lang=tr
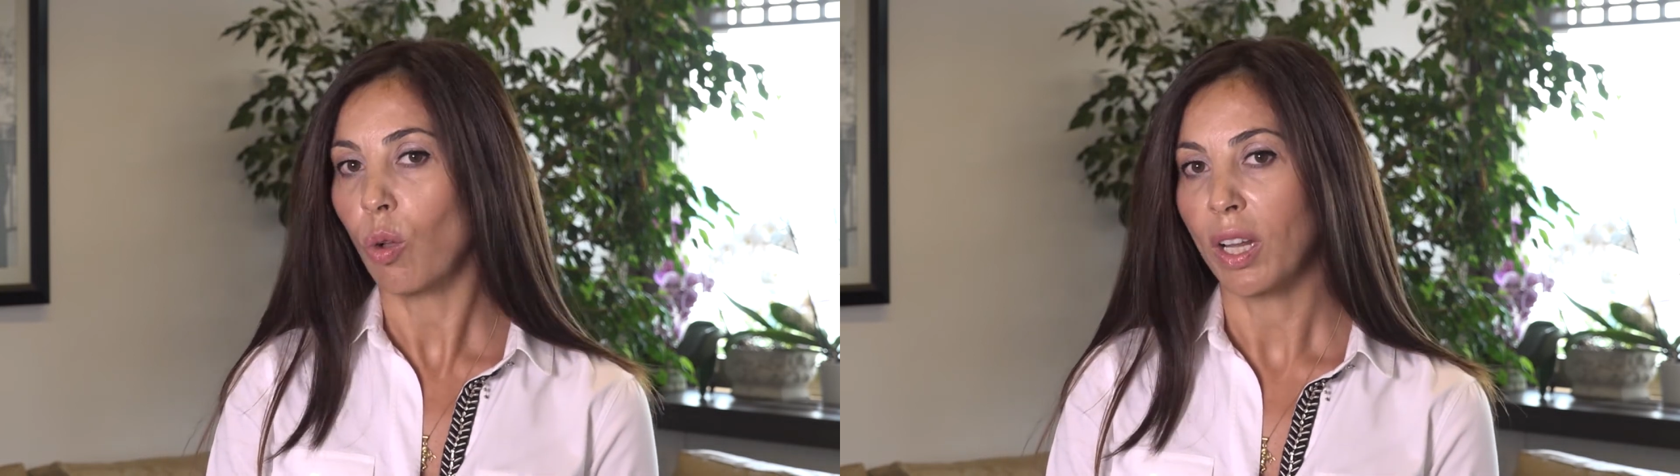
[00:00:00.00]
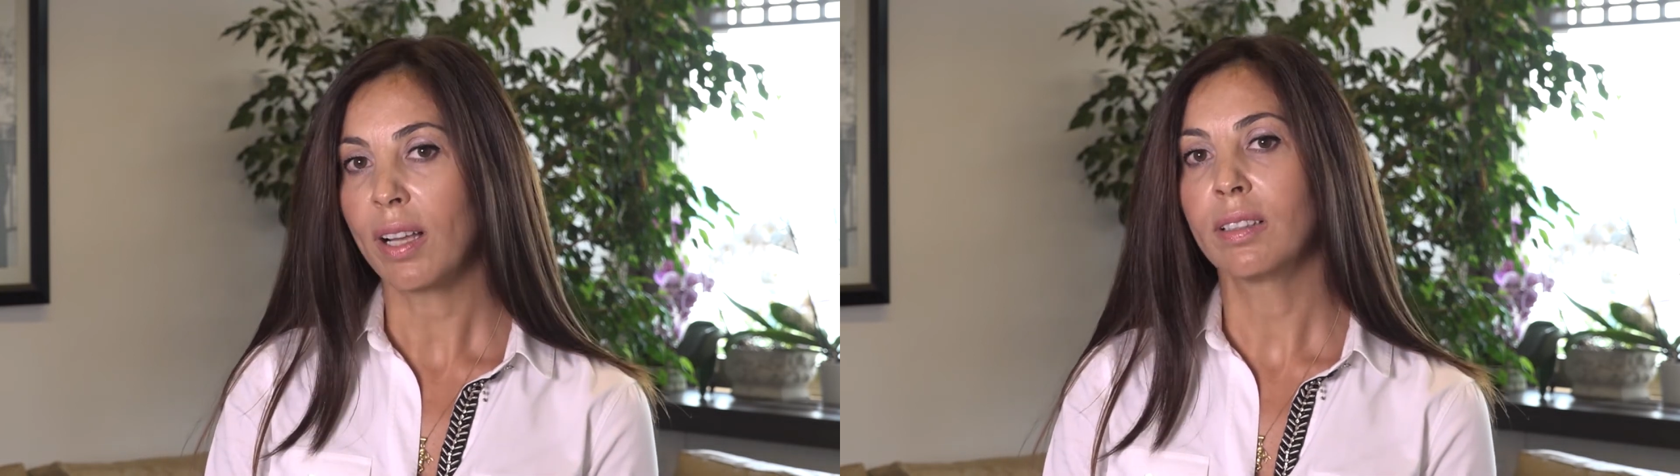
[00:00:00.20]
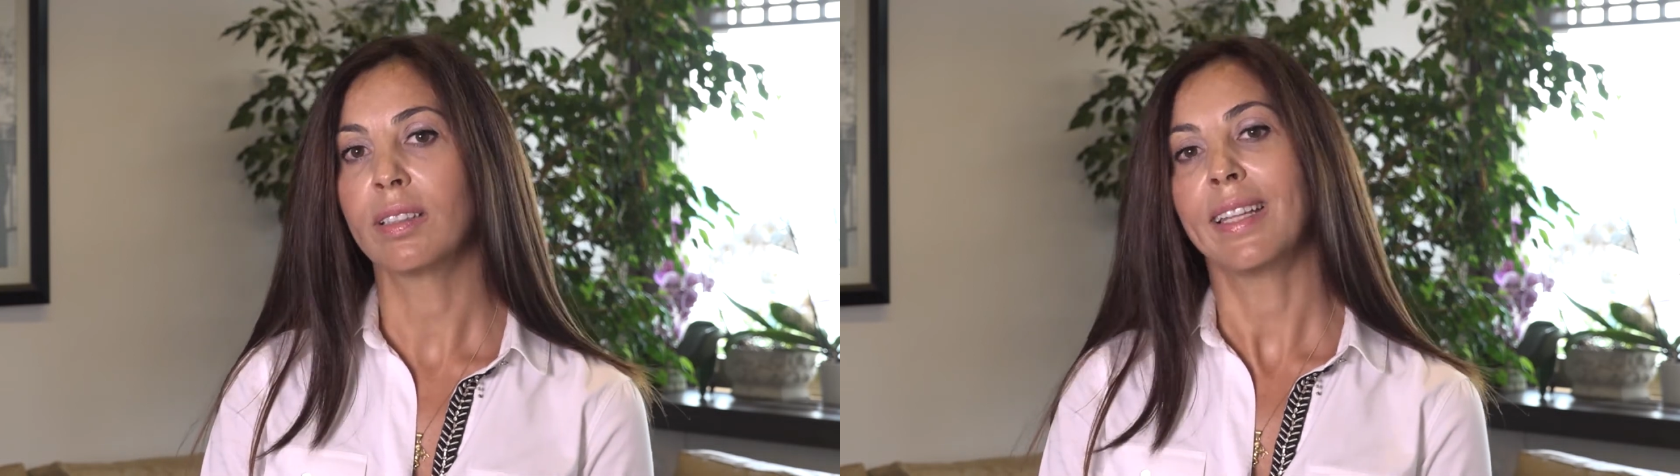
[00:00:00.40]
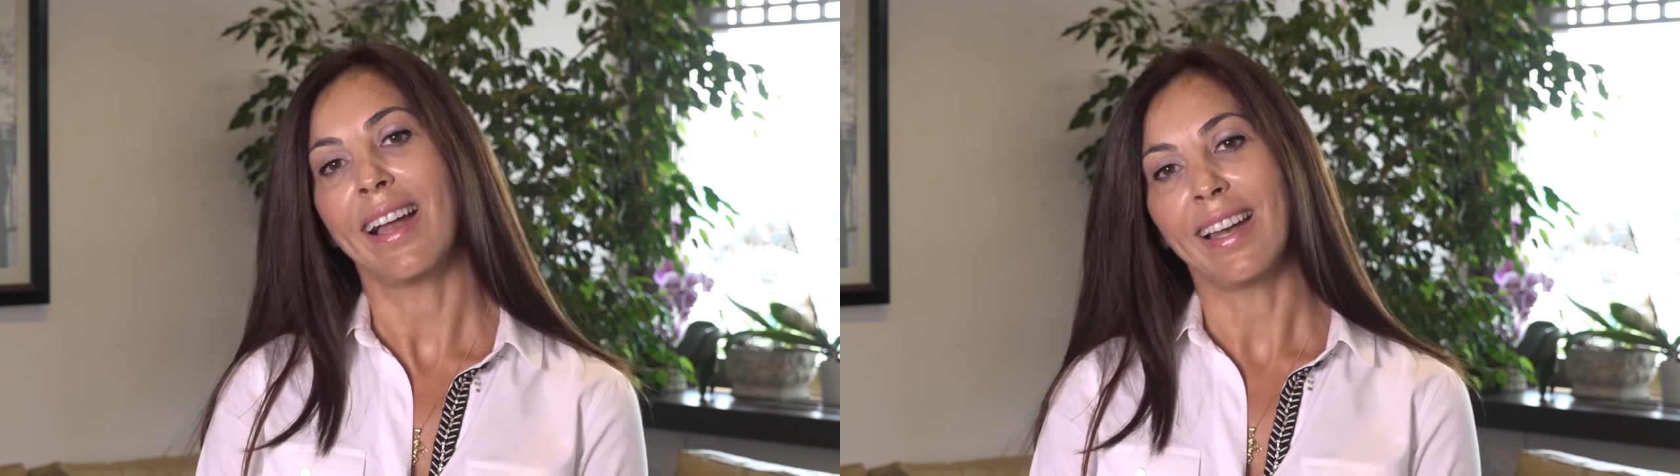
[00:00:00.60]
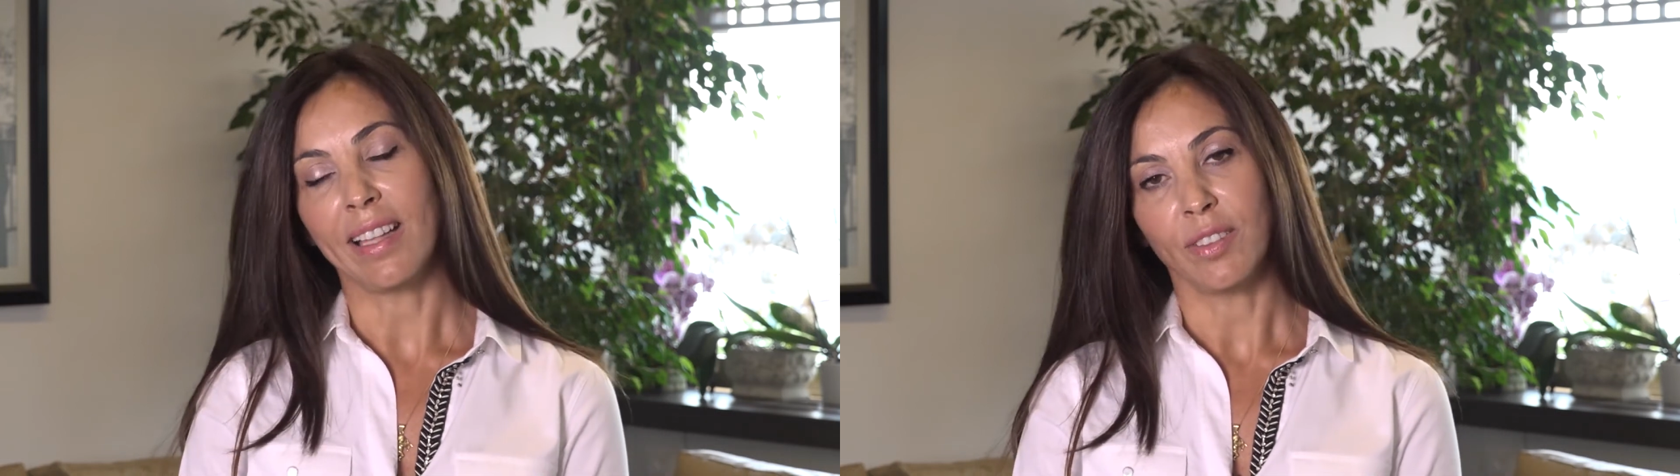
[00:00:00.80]
olarak
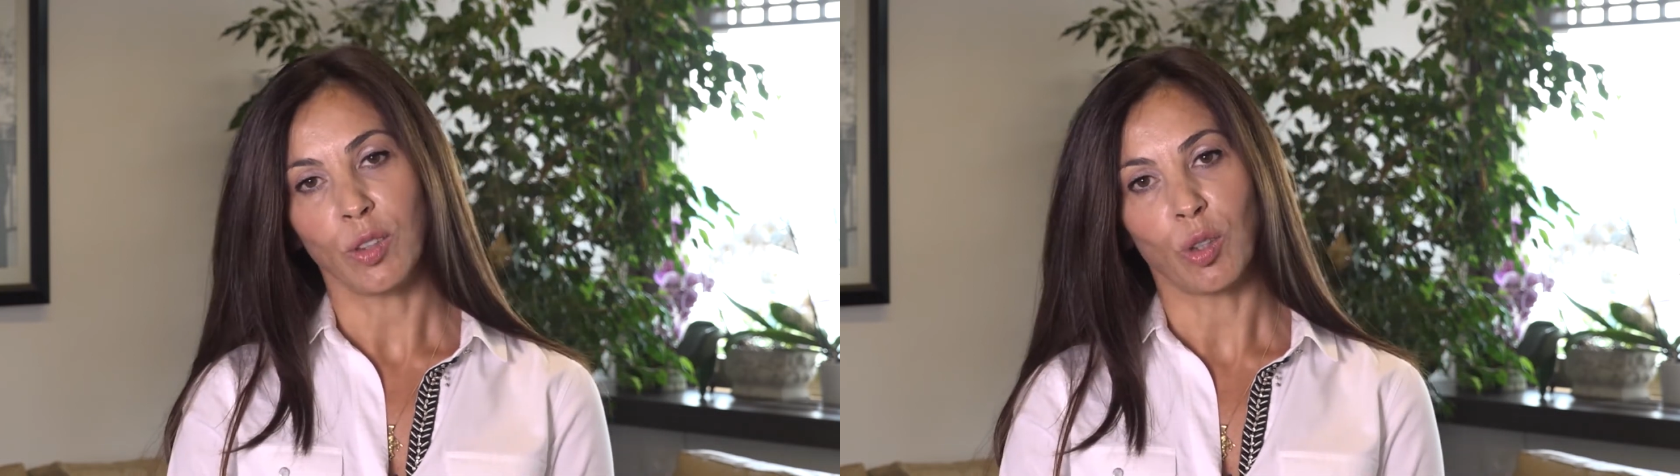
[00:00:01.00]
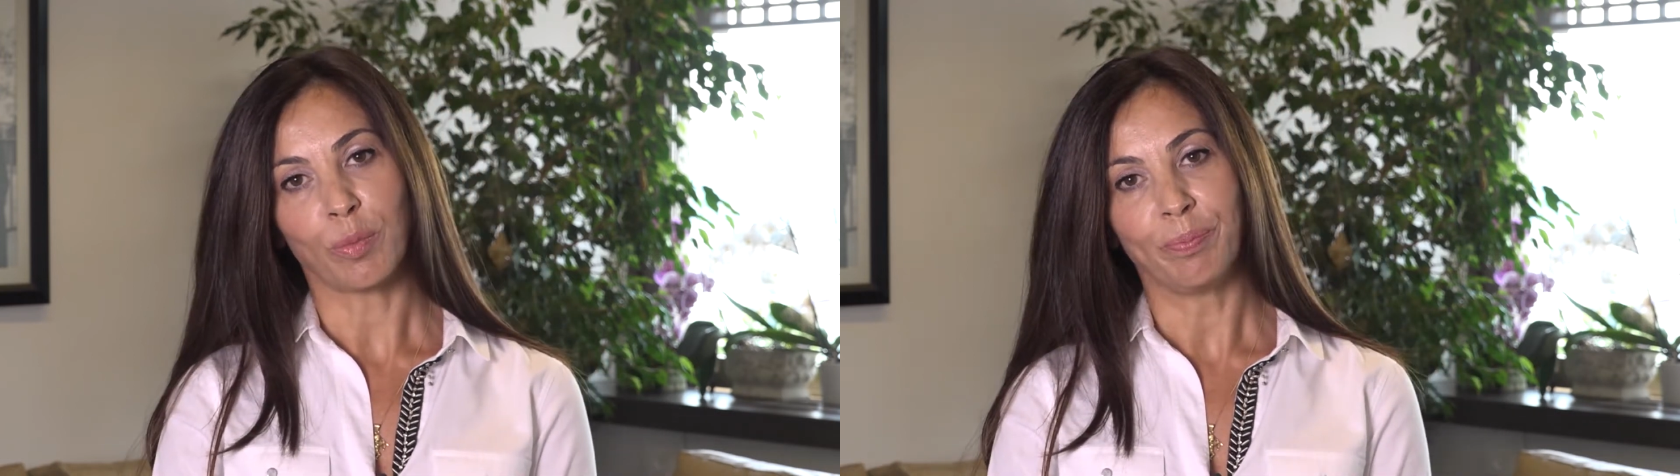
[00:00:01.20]
değerlendiriyorum.